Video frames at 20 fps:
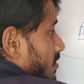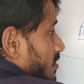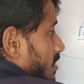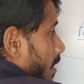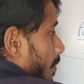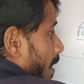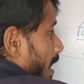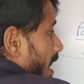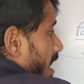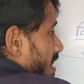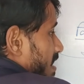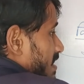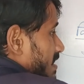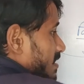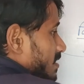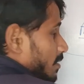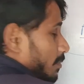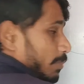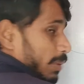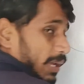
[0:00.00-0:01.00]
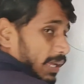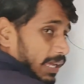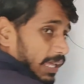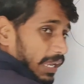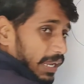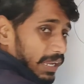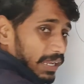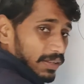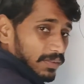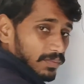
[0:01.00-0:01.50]
समास
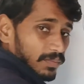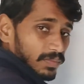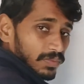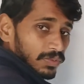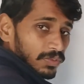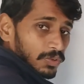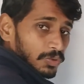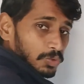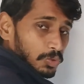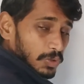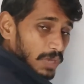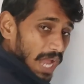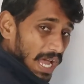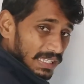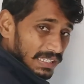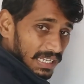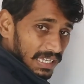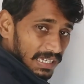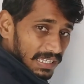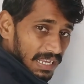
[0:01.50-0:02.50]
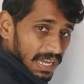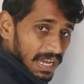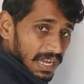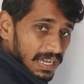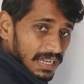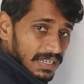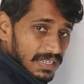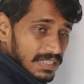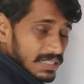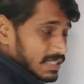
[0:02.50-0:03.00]
विग्रह तो याद
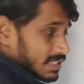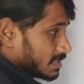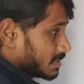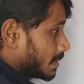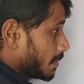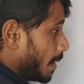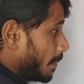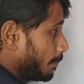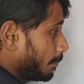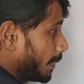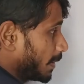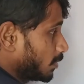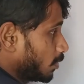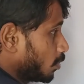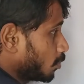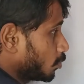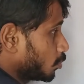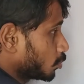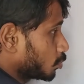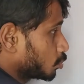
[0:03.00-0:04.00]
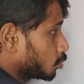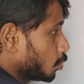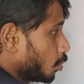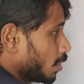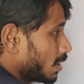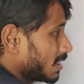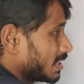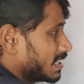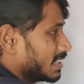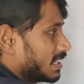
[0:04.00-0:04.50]
रखना जब हम पदों को
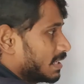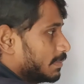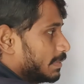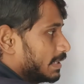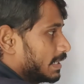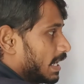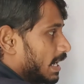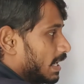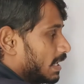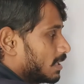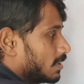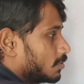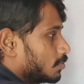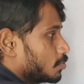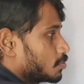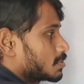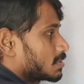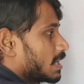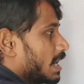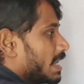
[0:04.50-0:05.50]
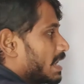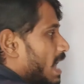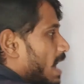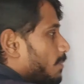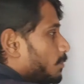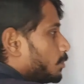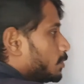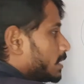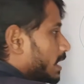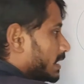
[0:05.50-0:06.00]
तोड़ देते बेटा तो उसका
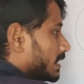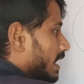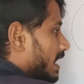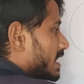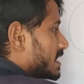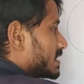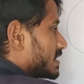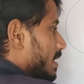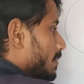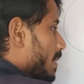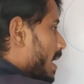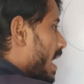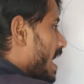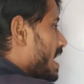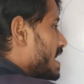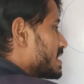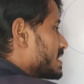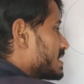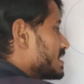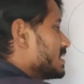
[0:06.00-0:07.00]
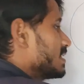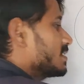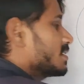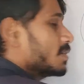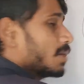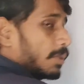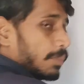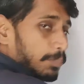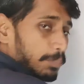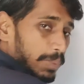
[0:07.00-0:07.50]
नाम हो जाता है समास
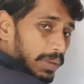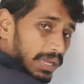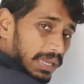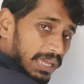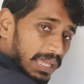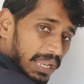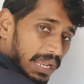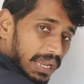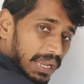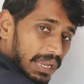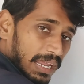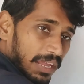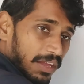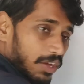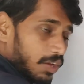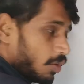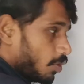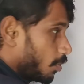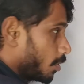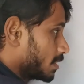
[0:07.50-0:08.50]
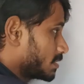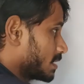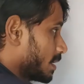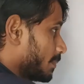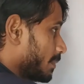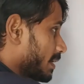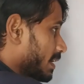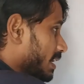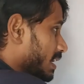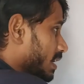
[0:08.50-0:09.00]
विग्रह और
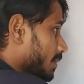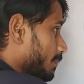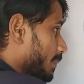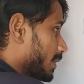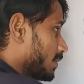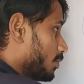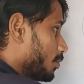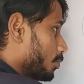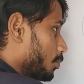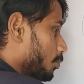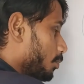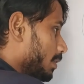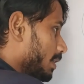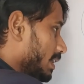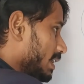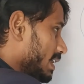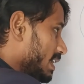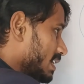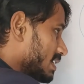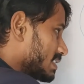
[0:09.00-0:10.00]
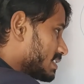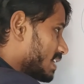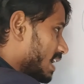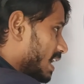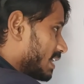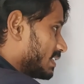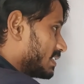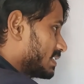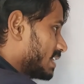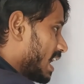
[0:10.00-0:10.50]
जब इन पदों को एक
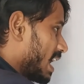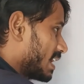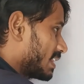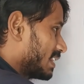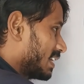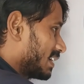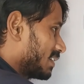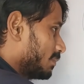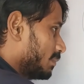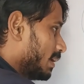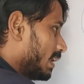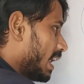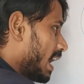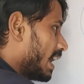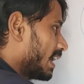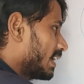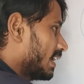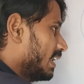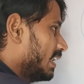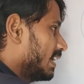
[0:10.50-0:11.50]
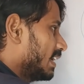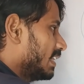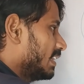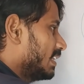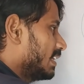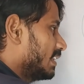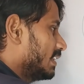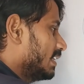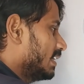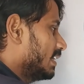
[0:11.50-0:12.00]
साथ सार्थक मिला के लिख
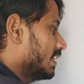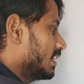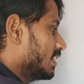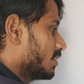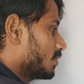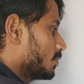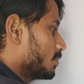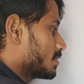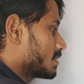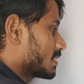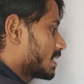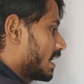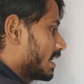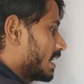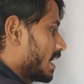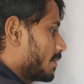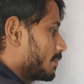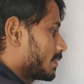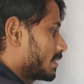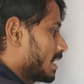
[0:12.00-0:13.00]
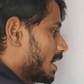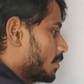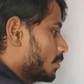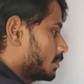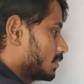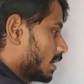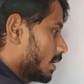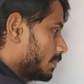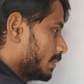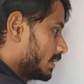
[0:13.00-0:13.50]
देते तो इसका नाम क्या
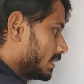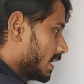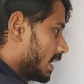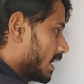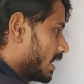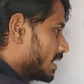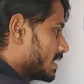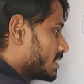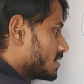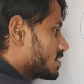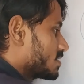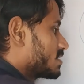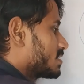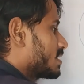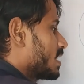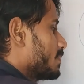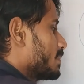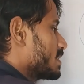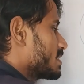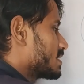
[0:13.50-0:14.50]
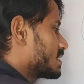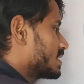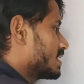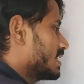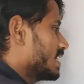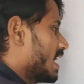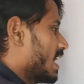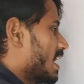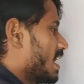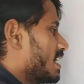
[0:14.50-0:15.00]
होता बेटा समस्त
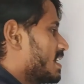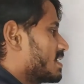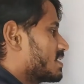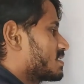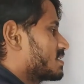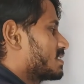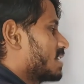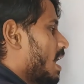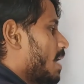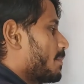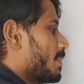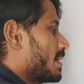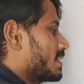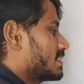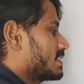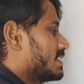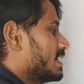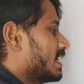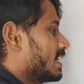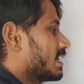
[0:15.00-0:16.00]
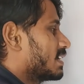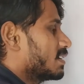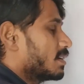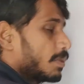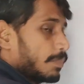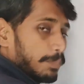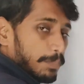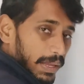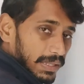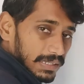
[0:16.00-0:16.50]
या सामासिक
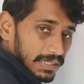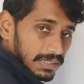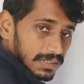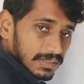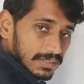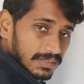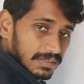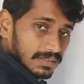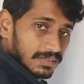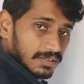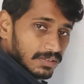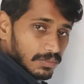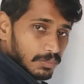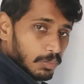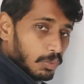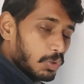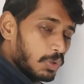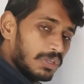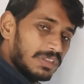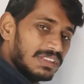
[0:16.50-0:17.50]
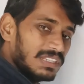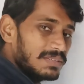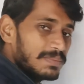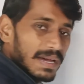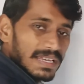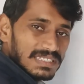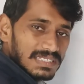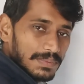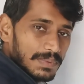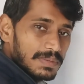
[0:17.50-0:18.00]
पद बोलो
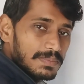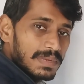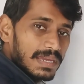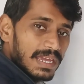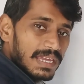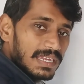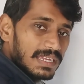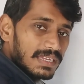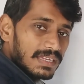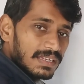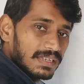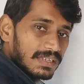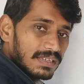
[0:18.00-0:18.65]
इतनी बात समझ में आई